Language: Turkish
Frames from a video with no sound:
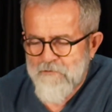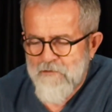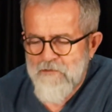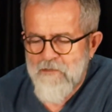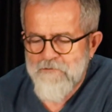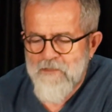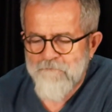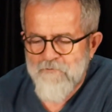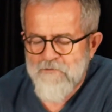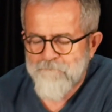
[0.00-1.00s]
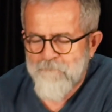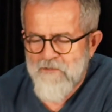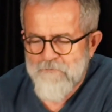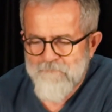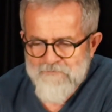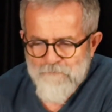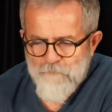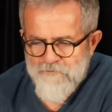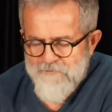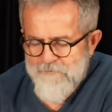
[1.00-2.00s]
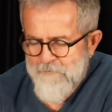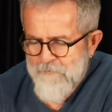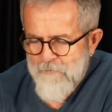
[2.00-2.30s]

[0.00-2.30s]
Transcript: Ali Aydar Fırat parti meclis üyesi.